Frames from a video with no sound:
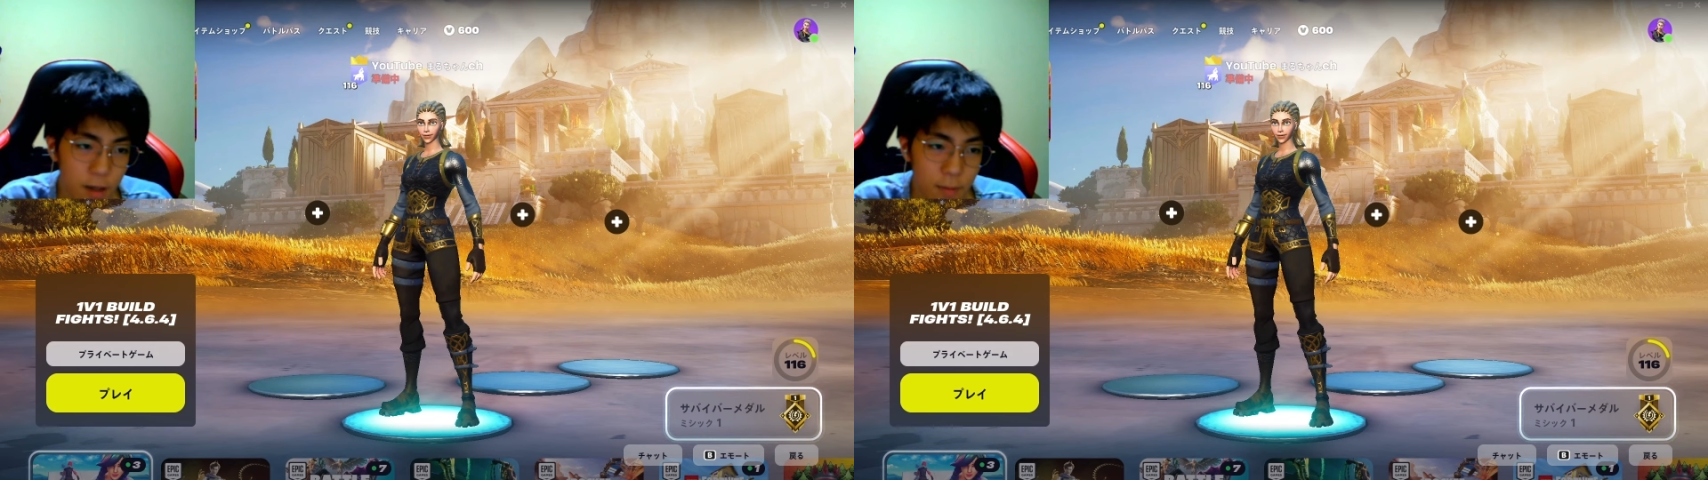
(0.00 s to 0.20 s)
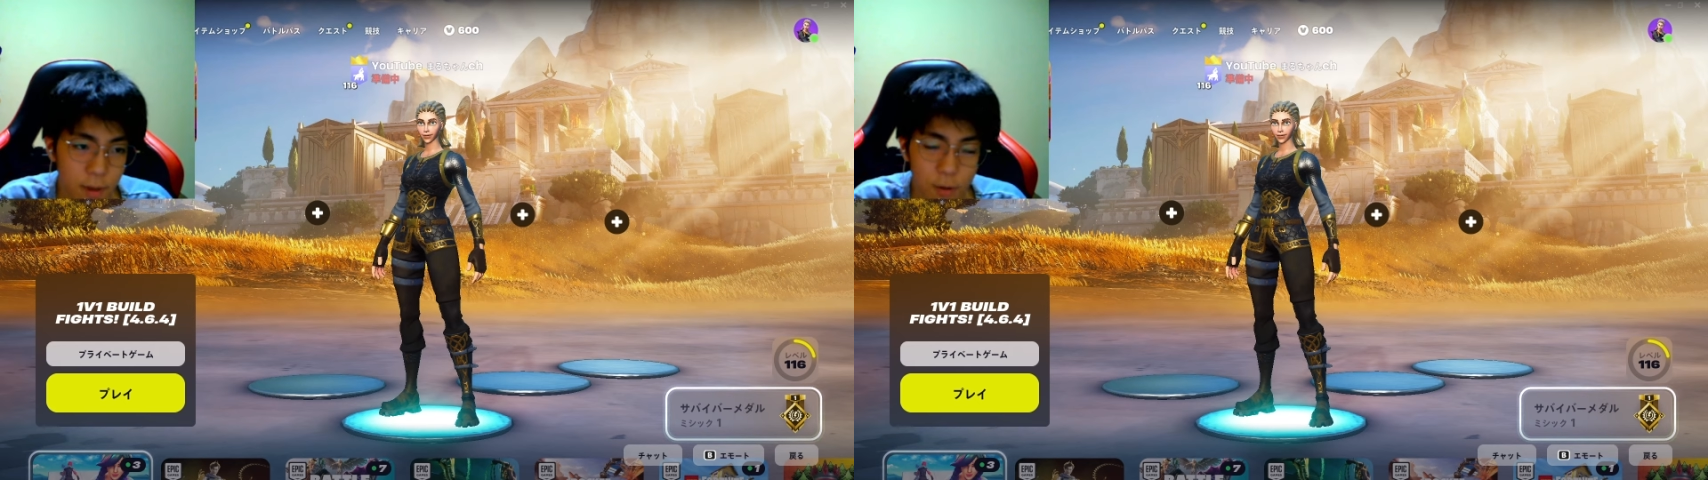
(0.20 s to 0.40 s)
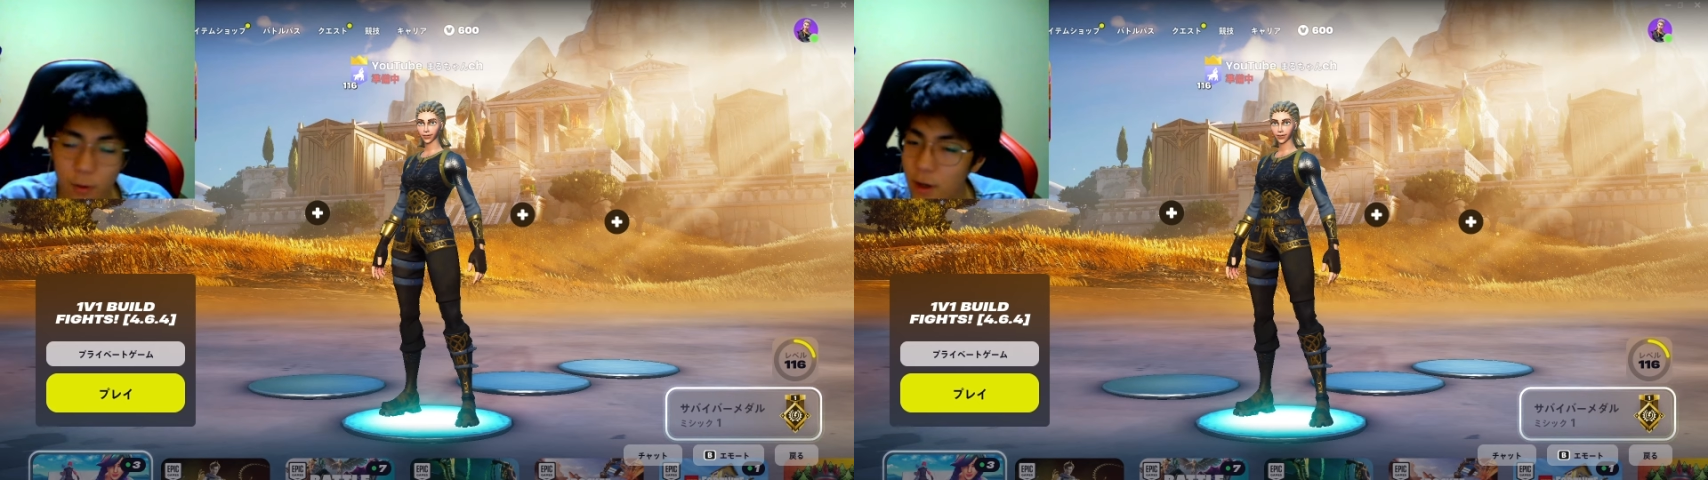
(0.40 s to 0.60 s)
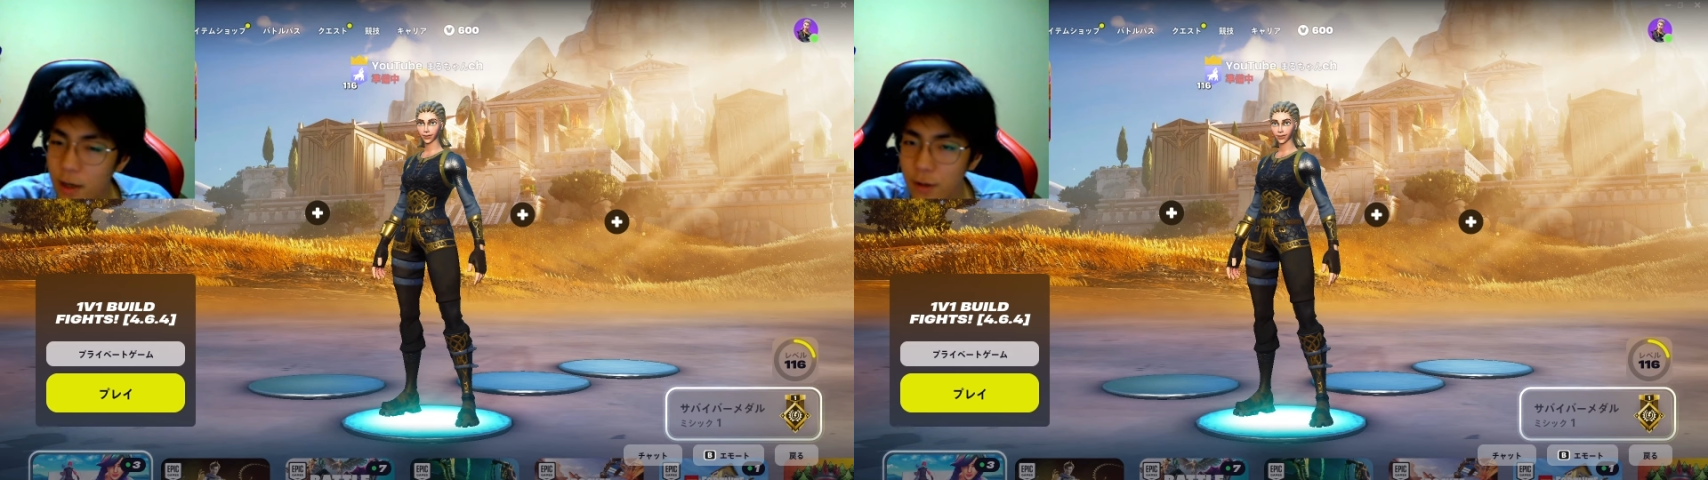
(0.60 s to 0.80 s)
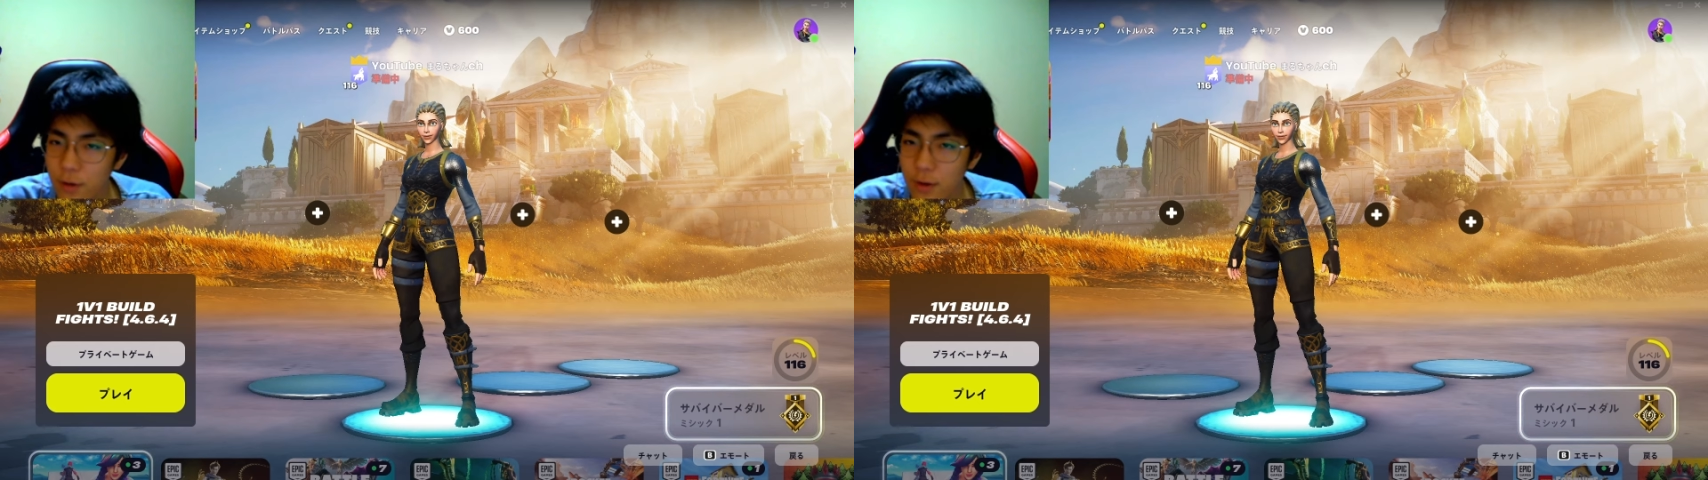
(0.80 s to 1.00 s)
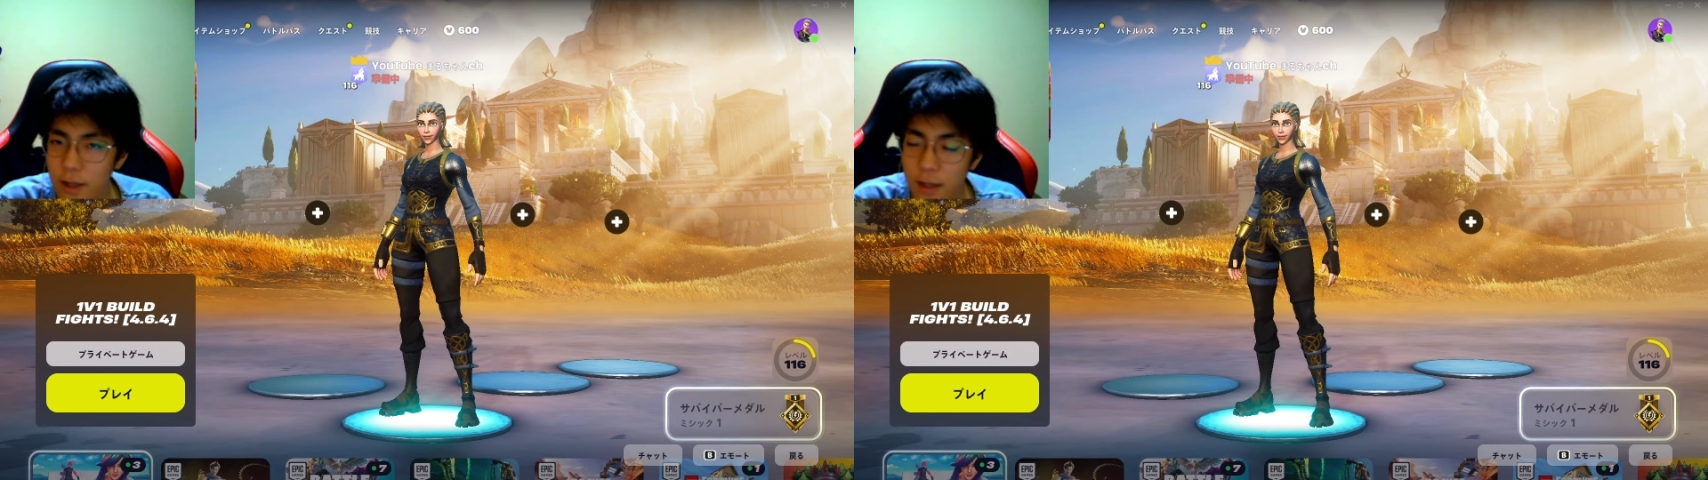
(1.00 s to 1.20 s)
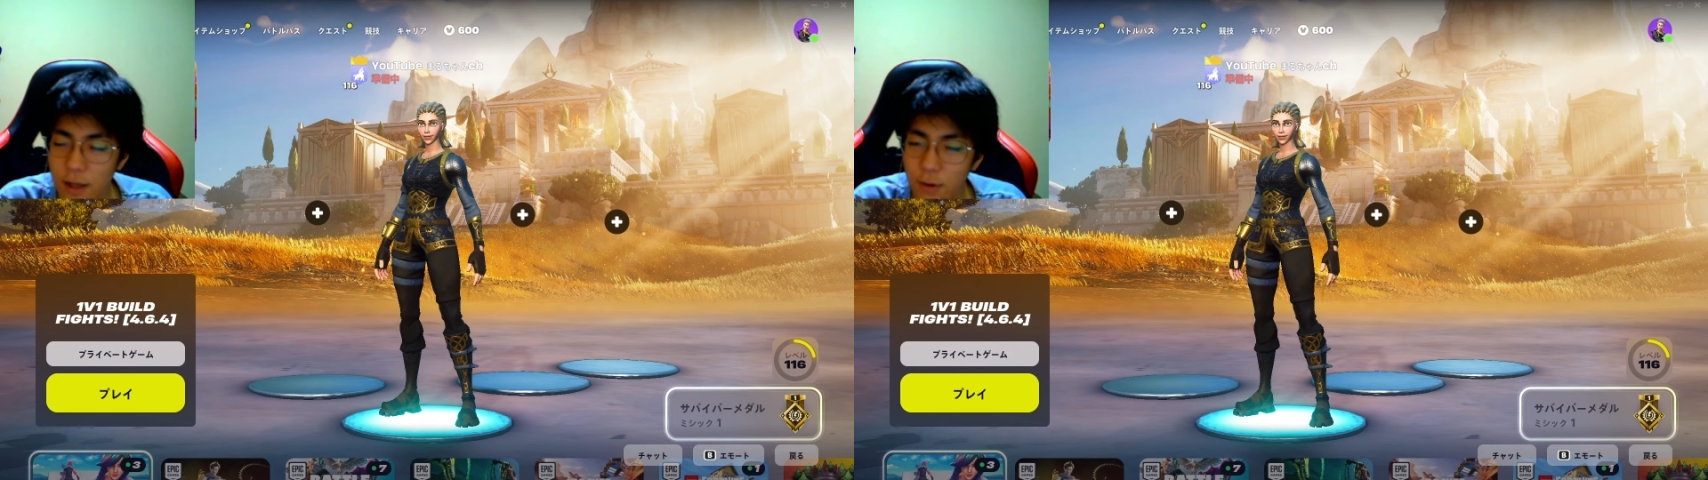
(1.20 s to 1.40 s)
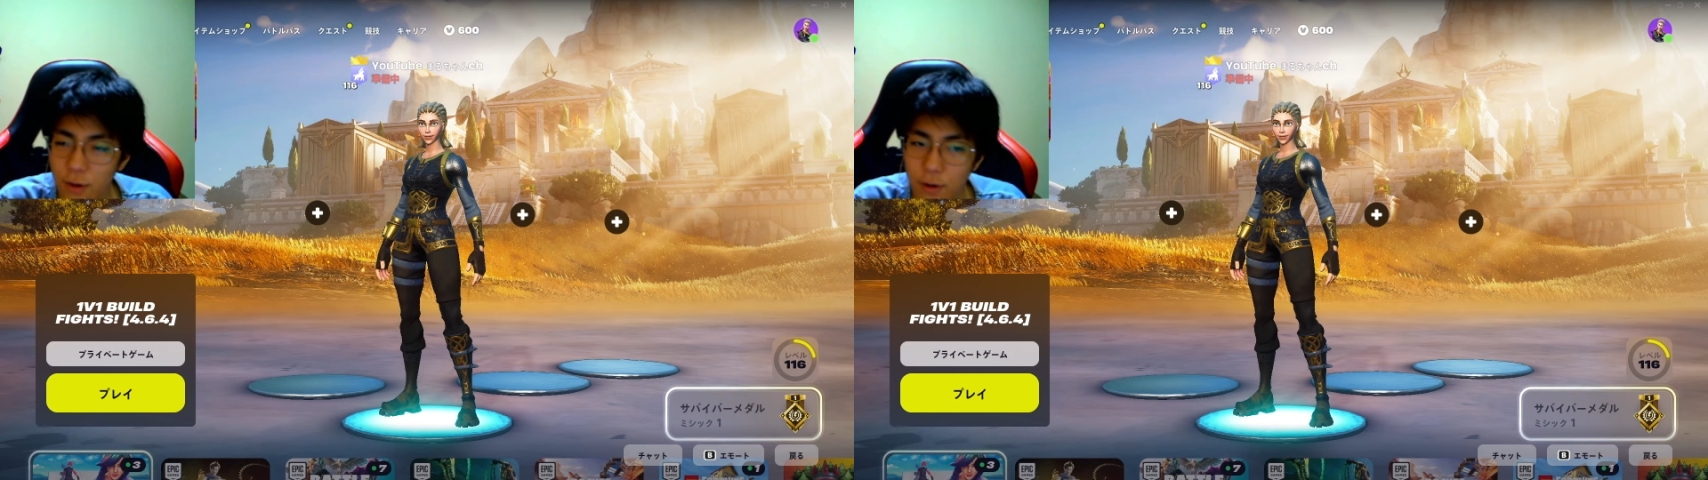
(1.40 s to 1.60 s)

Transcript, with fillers: まあね、これから強くなりたいよってい